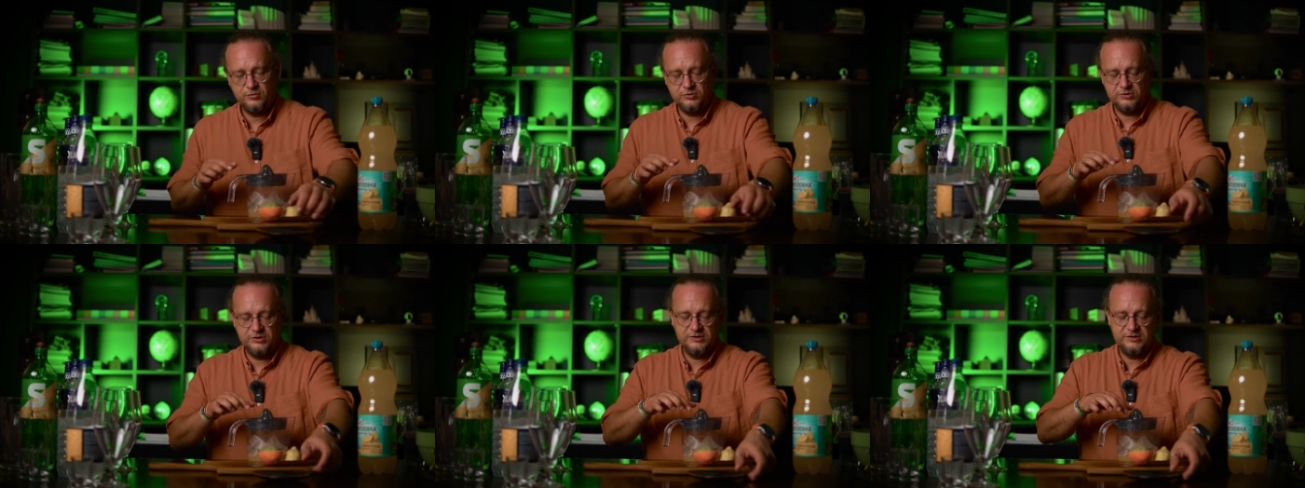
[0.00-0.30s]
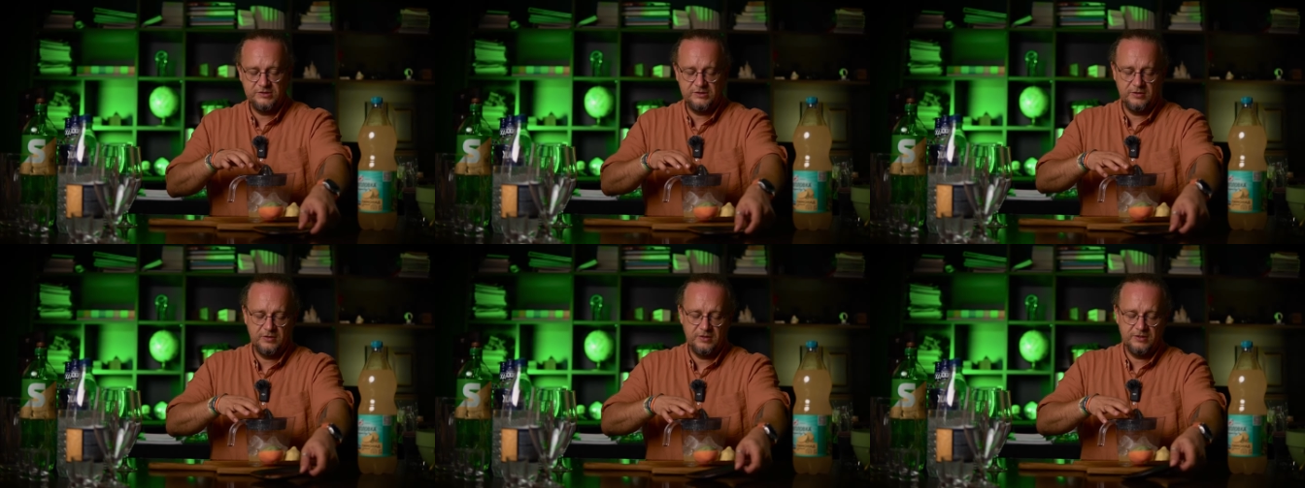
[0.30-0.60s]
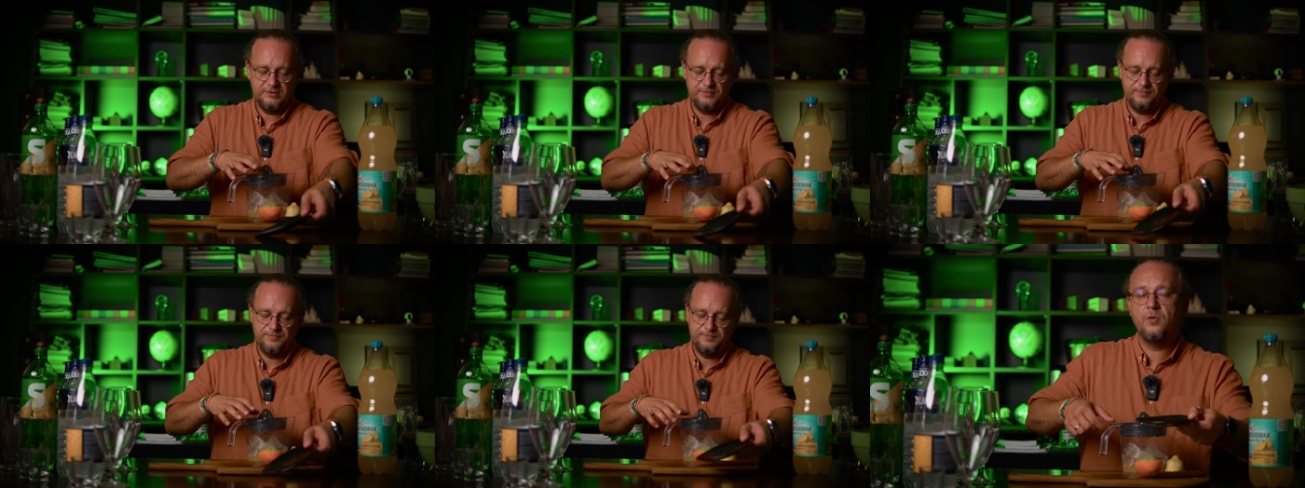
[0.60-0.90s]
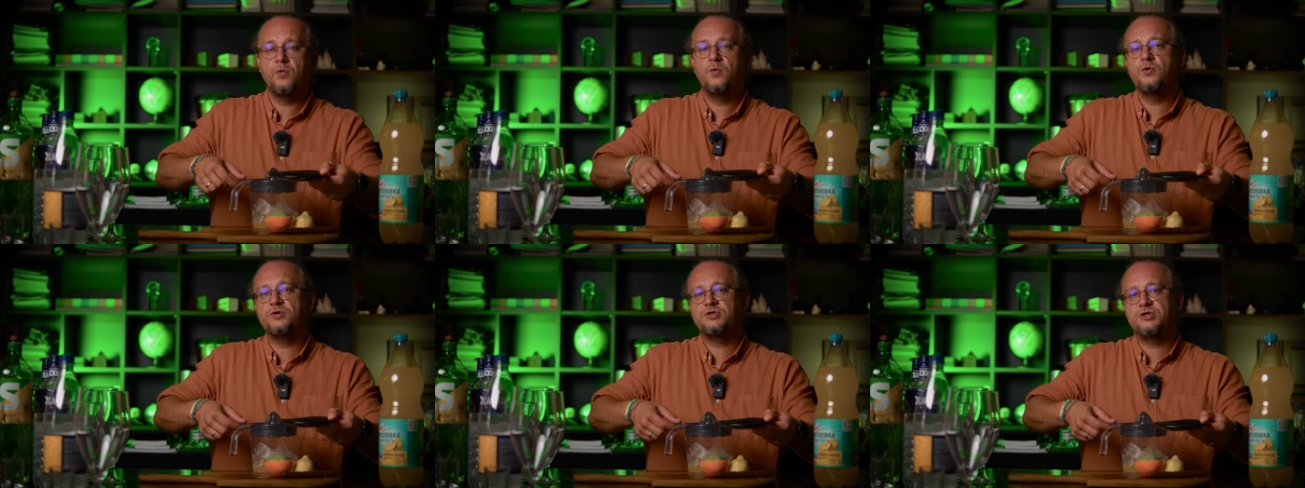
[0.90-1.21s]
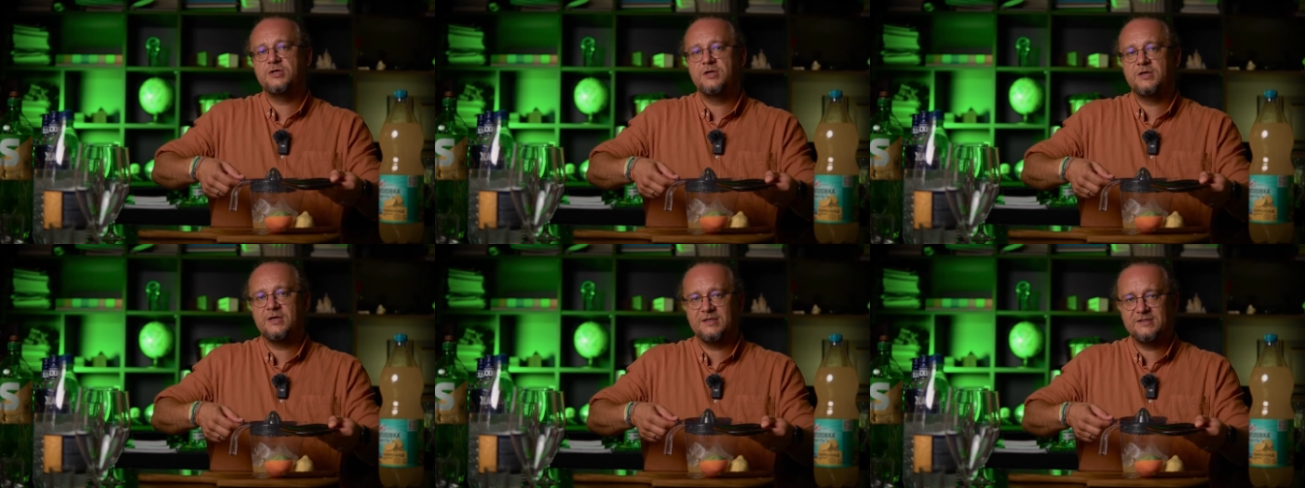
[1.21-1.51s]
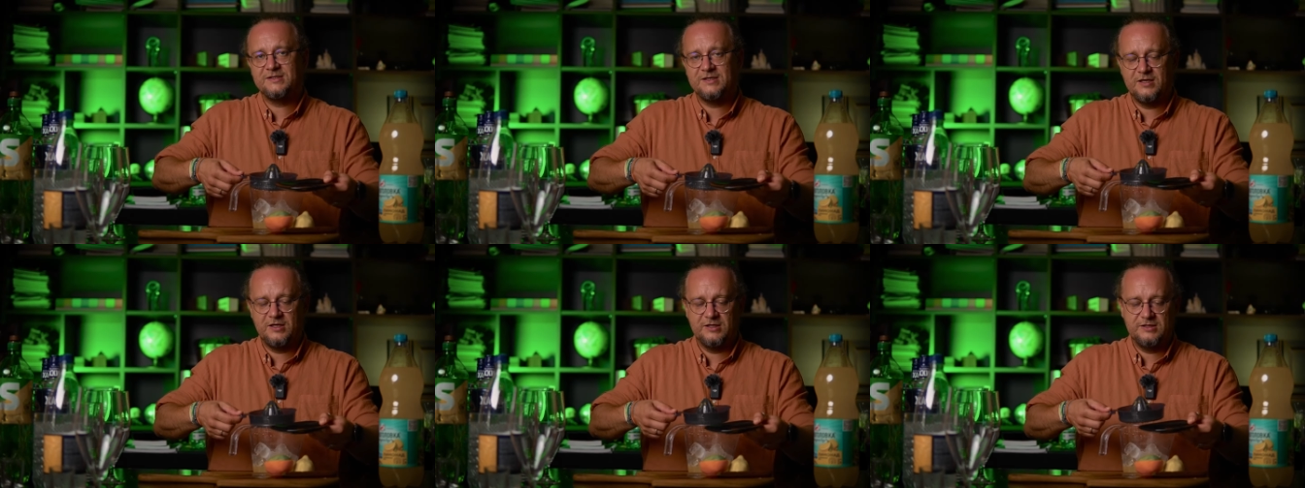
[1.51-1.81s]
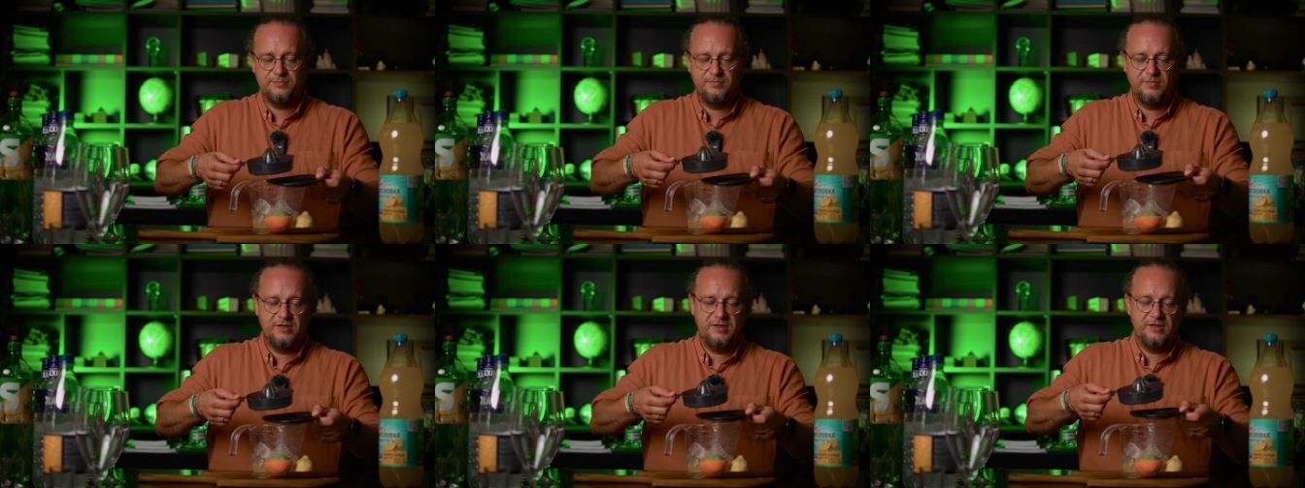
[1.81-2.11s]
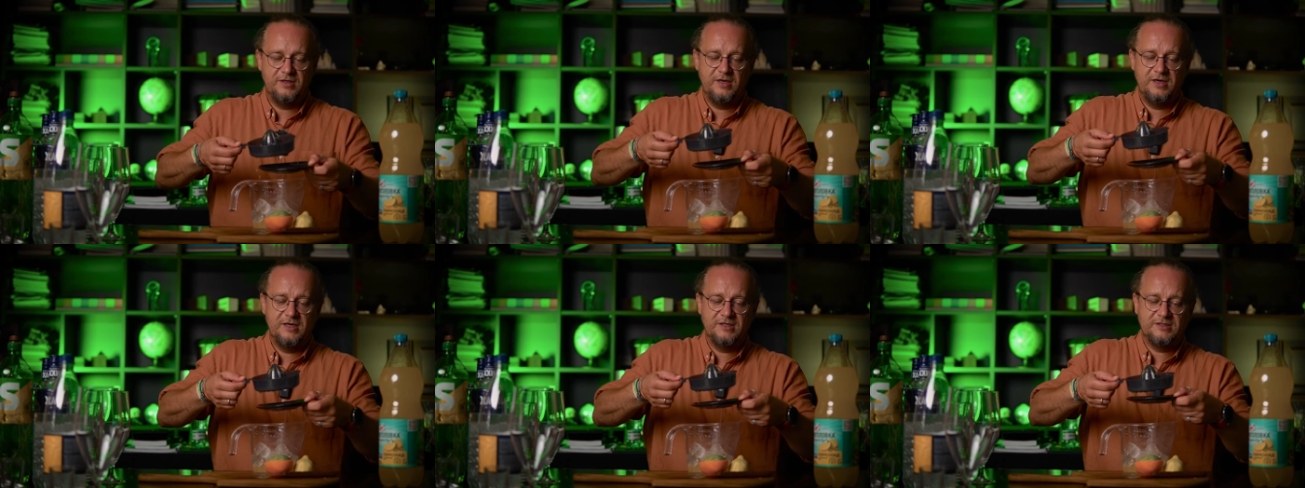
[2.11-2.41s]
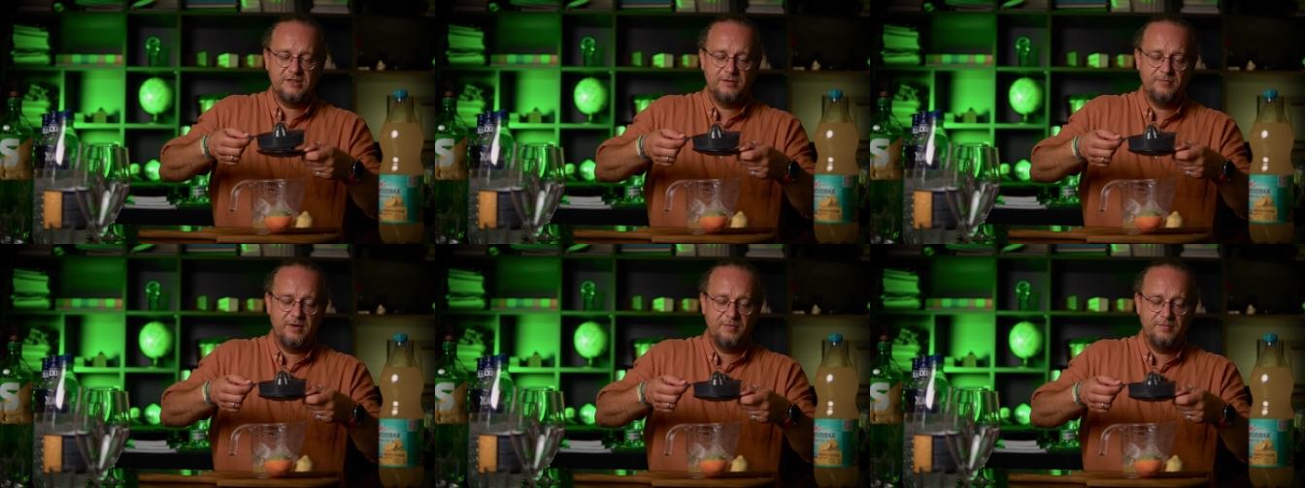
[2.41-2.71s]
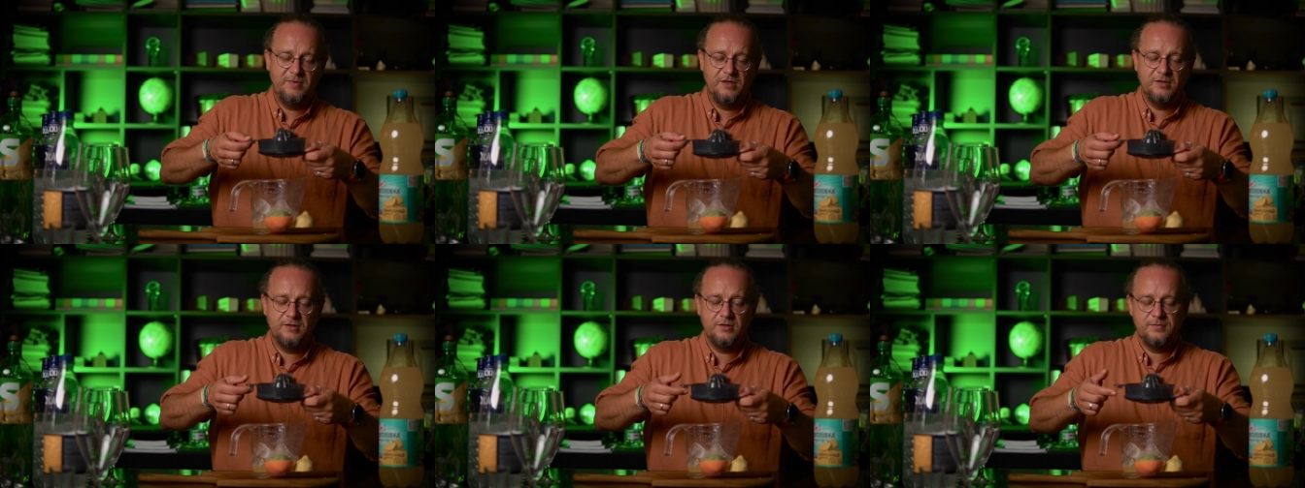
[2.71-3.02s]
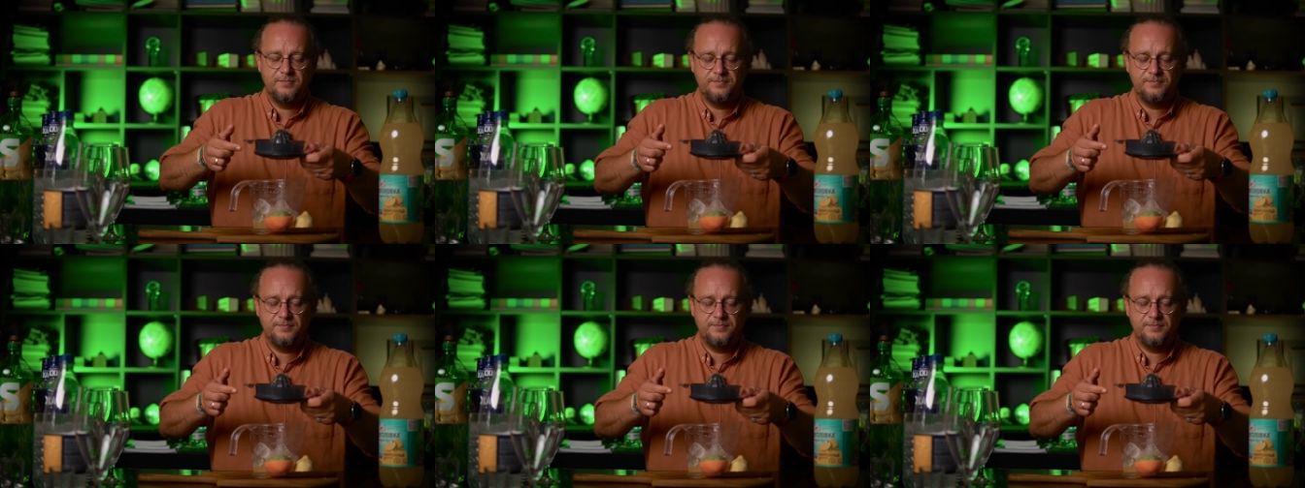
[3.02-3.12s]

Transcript: нужно сделать очень, казалось бы, интересный момент.